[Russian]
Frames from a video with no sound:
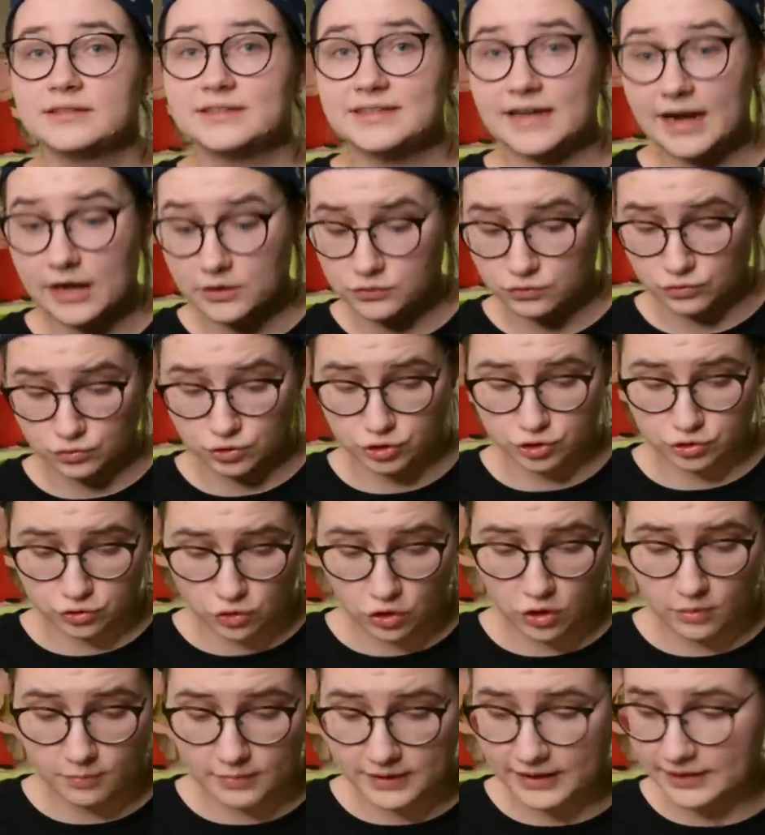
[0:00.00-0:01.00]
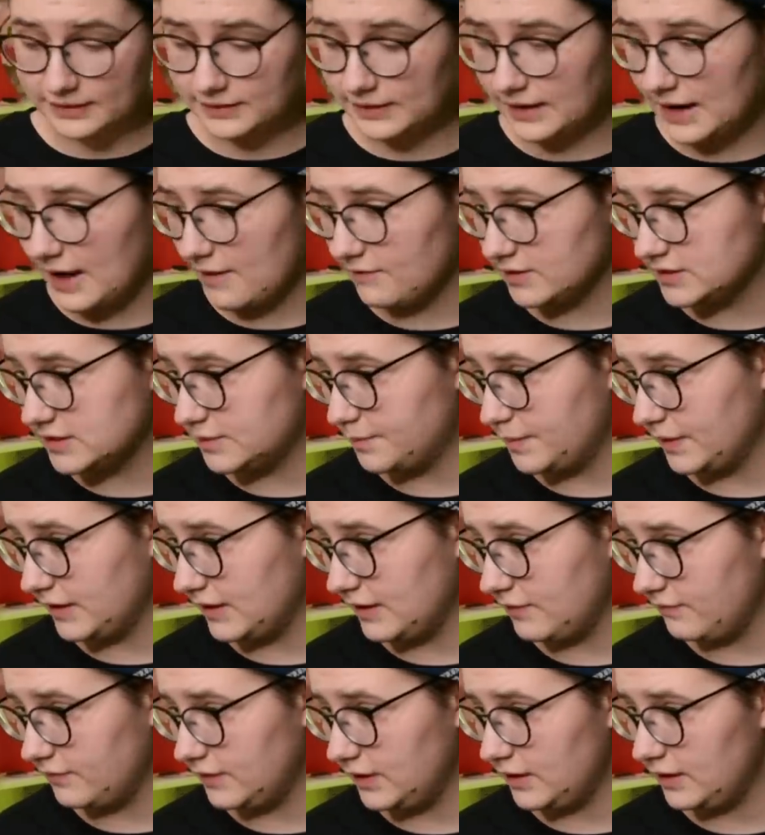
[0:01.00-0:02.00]
Сразу, что мне нравится
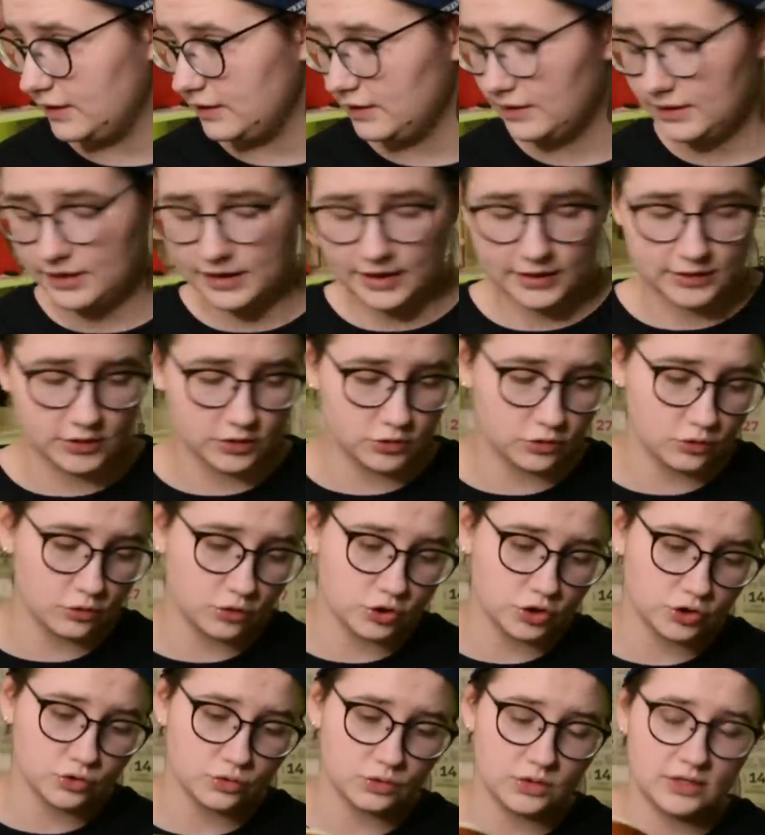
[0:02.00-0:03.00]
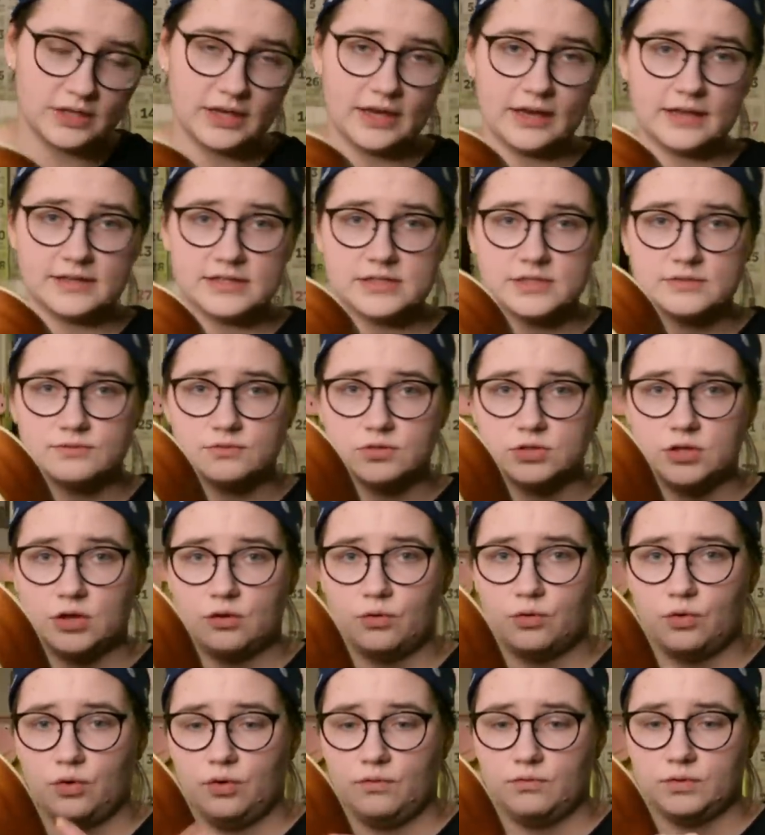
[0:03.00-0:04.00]
пока в ней, это то, что есть вот
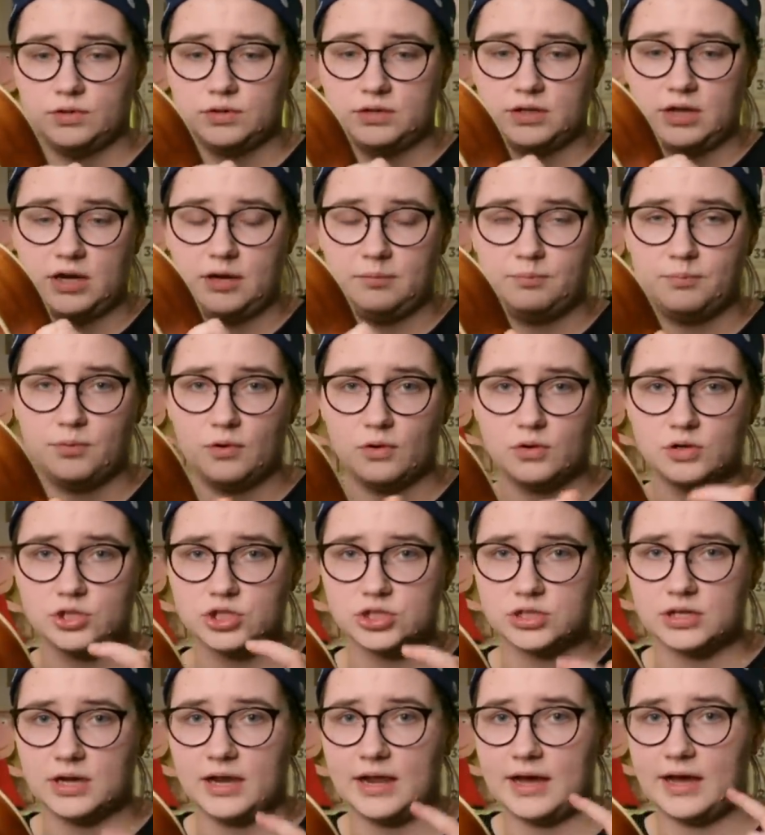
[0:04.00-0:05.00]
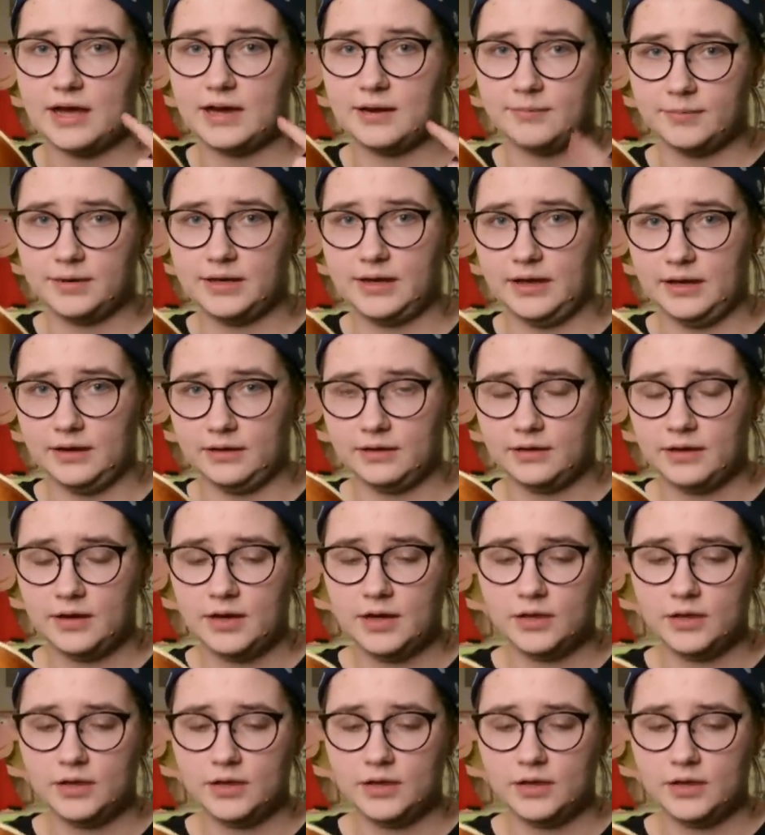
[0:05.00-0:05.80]
такой вот крепеж для ремней.